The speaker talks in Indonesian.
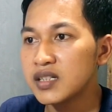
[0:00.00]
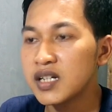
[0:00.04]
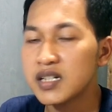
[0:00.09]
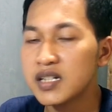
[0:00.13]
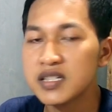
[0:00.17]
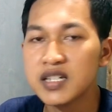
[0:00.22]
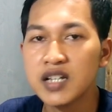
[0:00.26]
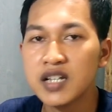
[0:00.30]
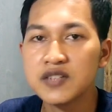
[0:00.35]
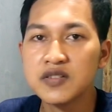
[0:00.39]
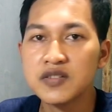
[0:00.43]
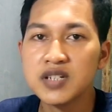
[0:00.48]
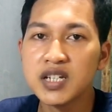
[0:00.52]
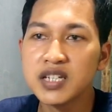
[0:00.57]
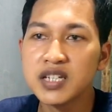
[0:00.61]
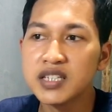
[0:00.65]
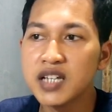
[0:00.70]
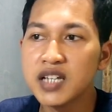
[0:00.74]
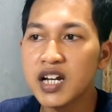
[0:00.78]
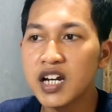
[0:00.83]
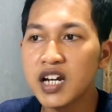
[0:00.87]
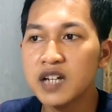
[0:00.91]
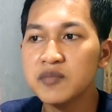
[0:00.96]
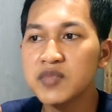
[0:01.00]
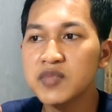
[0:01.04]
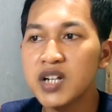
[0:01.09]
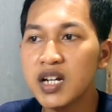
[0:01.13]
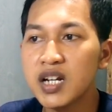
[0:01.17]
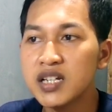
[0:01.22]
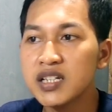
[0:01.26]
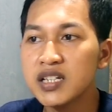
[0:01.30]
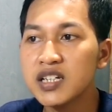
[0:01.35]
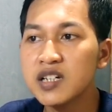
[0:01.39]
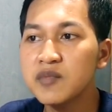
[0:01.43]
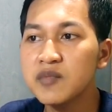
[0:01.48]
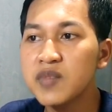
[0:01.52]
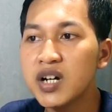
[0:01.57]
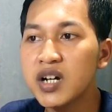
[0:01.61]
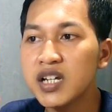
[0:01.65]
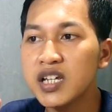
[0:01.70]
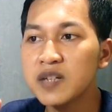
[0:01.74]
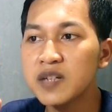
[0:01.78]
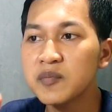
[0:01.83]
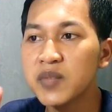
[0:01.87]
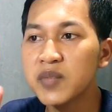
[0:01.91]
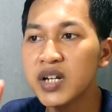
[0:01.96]
dan selanjutnya kita akan beralih ke
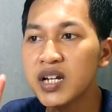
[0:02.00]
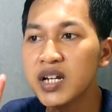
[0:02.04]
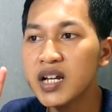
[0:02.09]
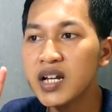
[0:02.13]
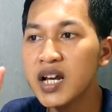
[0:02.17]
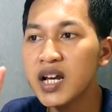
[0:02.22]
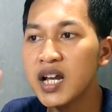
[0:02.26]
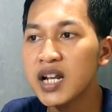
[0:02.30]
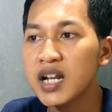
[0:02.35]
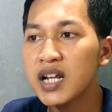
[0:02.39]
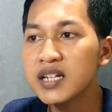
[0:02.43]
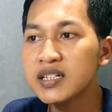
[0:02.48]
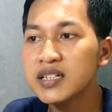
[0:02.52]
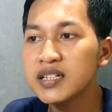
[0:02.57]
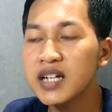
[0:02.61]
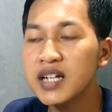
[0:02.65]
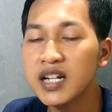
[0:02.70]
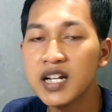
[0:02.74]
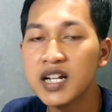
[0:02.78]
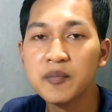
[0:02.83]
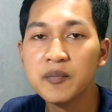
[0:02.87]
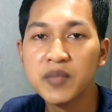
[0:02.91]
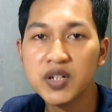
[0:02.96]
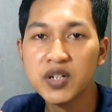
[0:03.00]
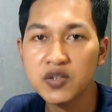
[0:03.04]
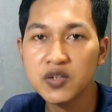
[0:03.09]
bagian penggalan dana